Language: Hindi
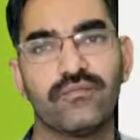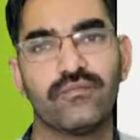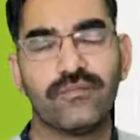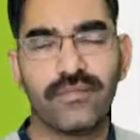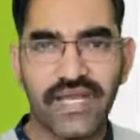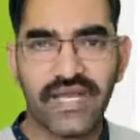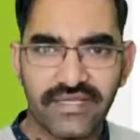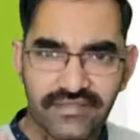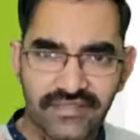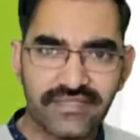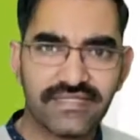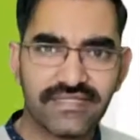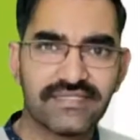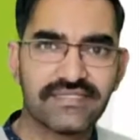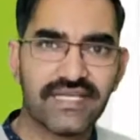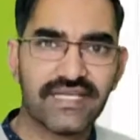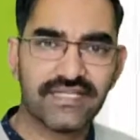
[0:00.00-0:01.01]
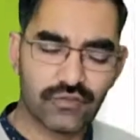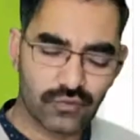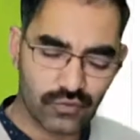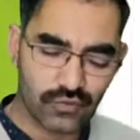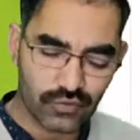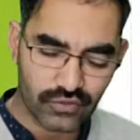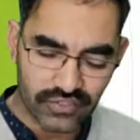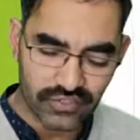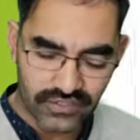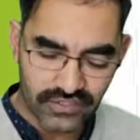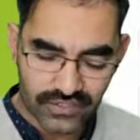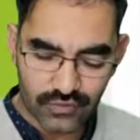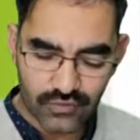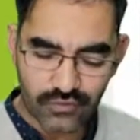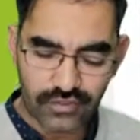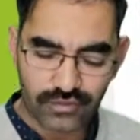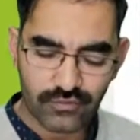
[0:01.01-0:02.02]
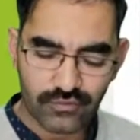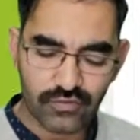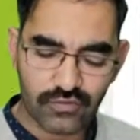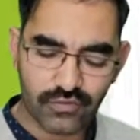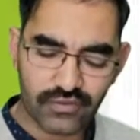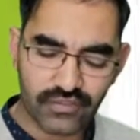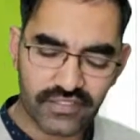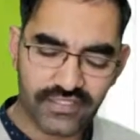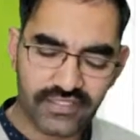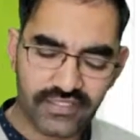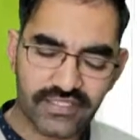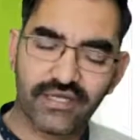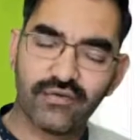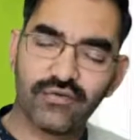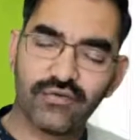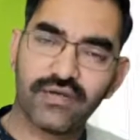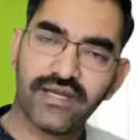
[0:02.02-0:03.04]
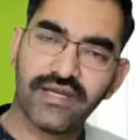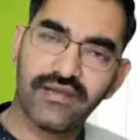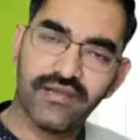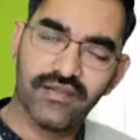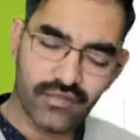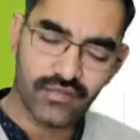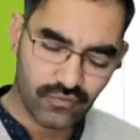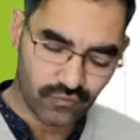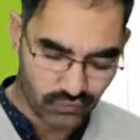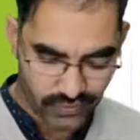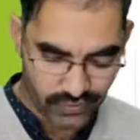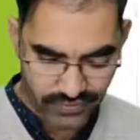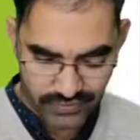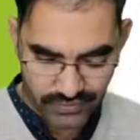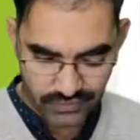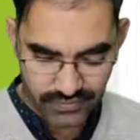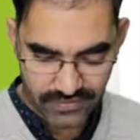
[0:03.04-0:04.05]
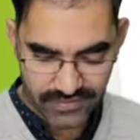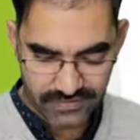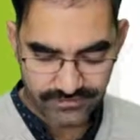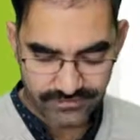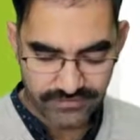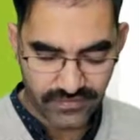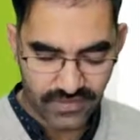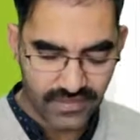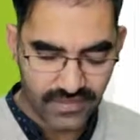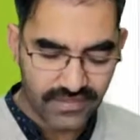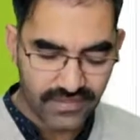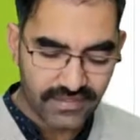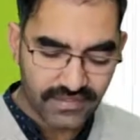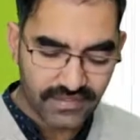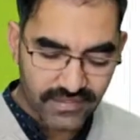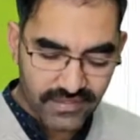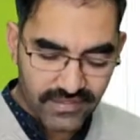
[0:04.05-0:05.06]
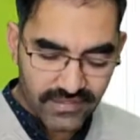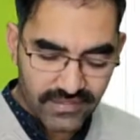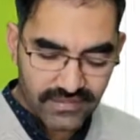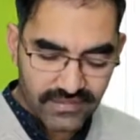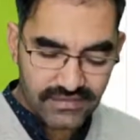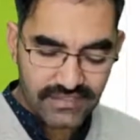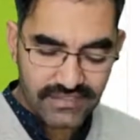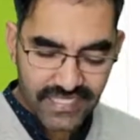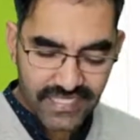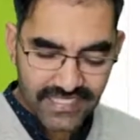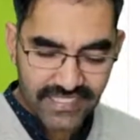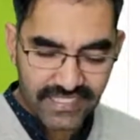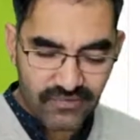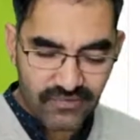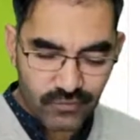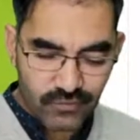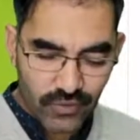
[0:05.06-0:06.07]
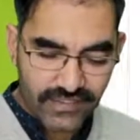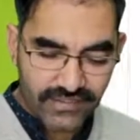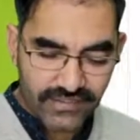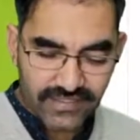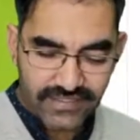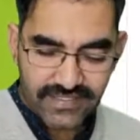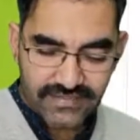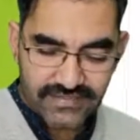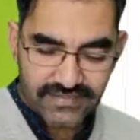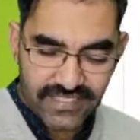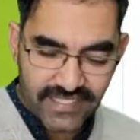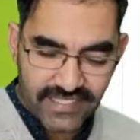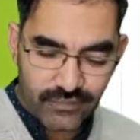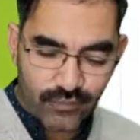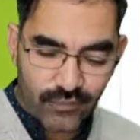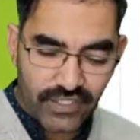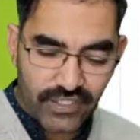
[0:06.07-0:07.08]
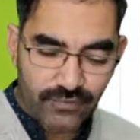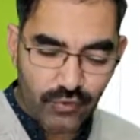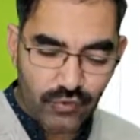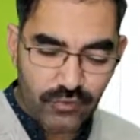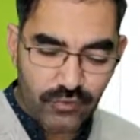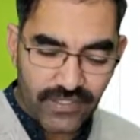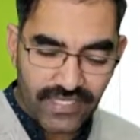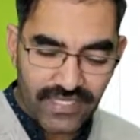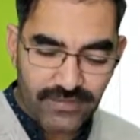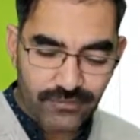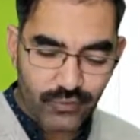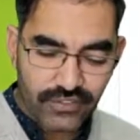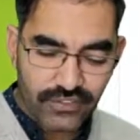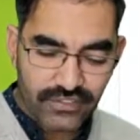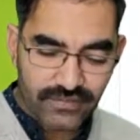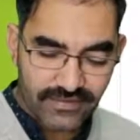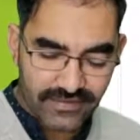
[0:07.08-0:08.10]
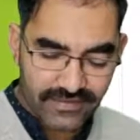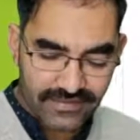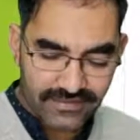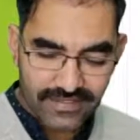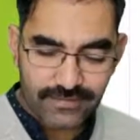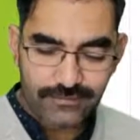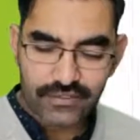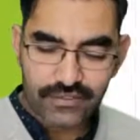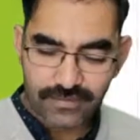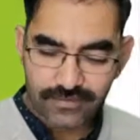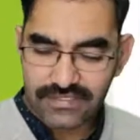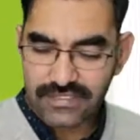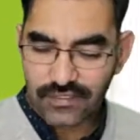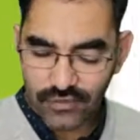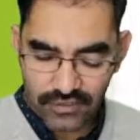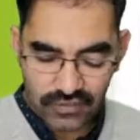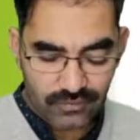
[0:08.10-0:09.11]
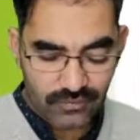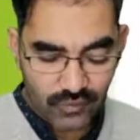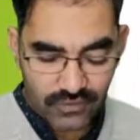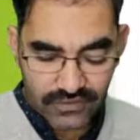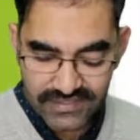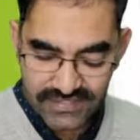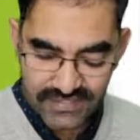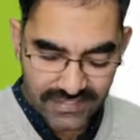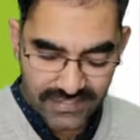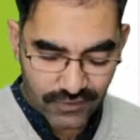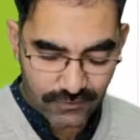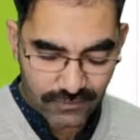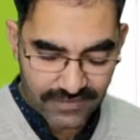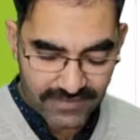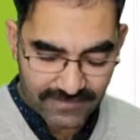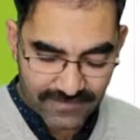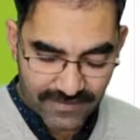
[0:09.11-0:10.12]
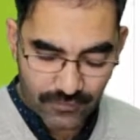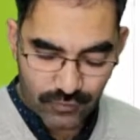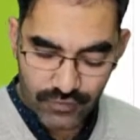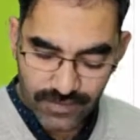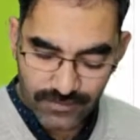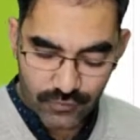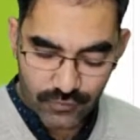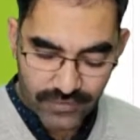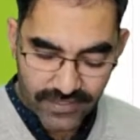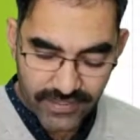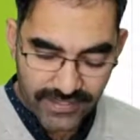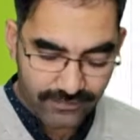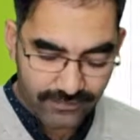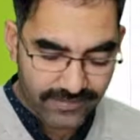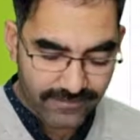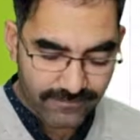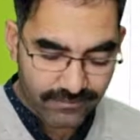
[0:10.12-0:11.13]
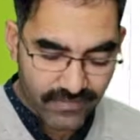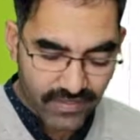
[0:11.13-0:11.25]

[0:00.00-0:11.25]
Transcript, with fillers: माइनर के साथ जो कॉन्ट्रैक्ट करोगे वो कॉन्ट्रैक्ट क्या होगा वॉइड होगा सेकंड पॉइंट है सेकंड पॉइंट बहुत प्यारा पॉइंट है बेटा आप समझ जाओगे तो बहुत अच्छा नहीं तो मैं समझाऊं तो आपको गाई फिर